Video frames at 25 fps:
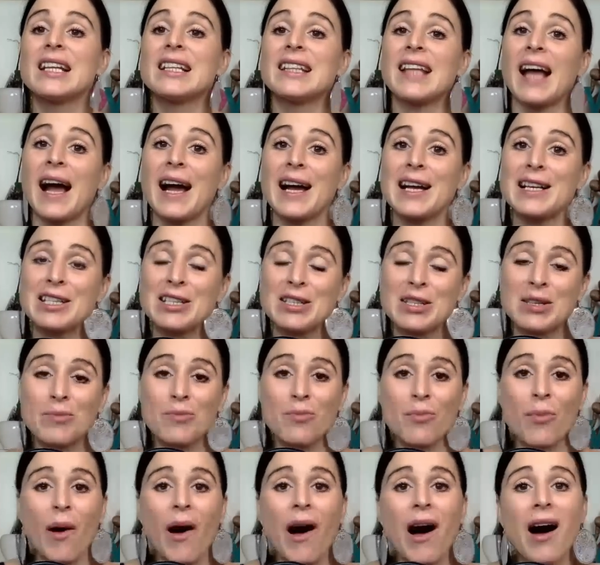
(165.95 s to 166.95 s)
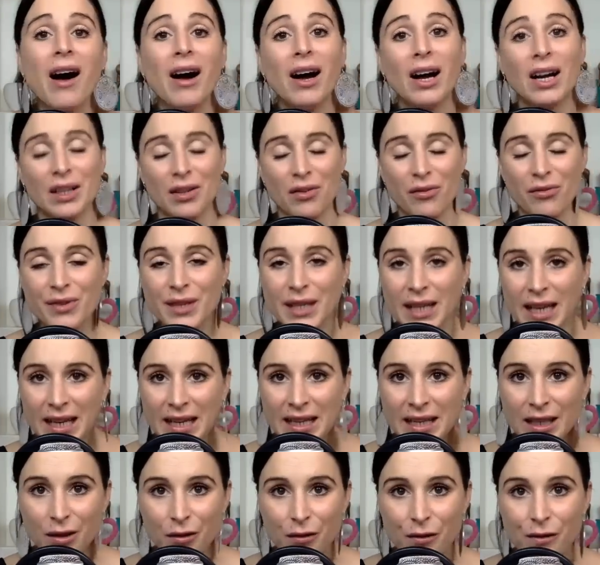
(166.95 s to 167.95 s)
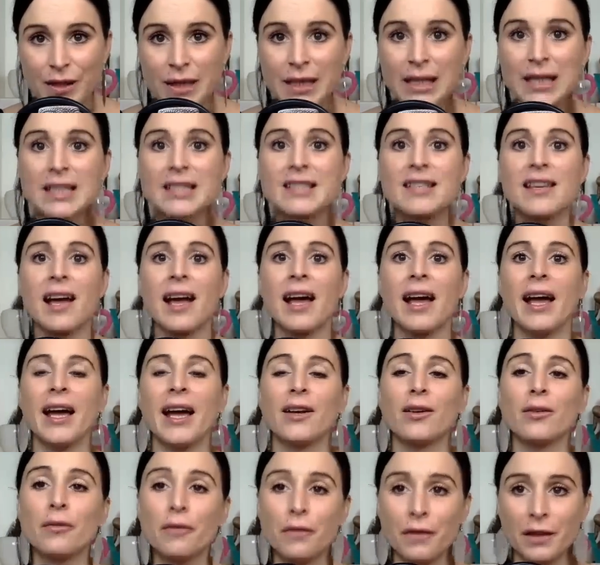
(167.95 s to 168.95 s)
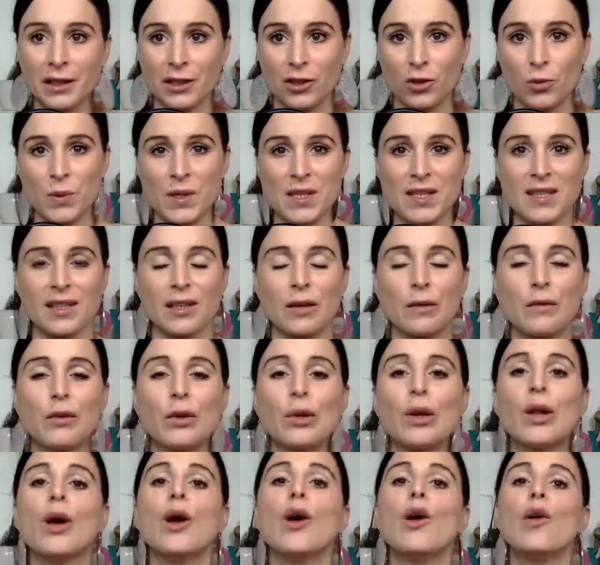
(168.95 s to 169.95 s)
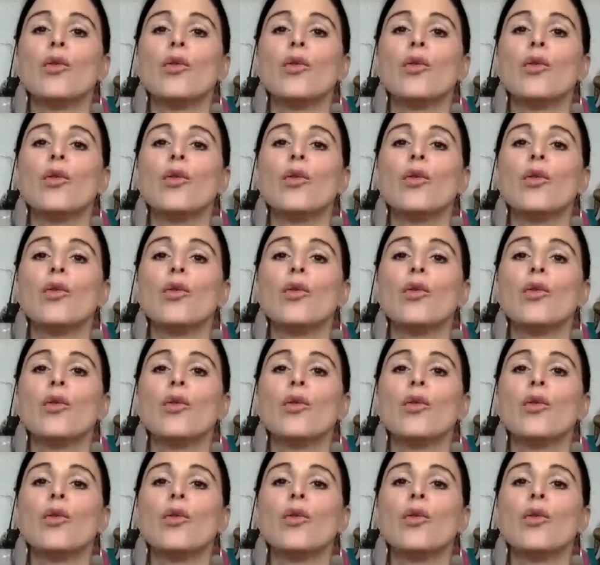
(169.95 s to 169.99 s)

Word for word: Das braucht wirklich viel Zeit und Fingerspitzengefühl.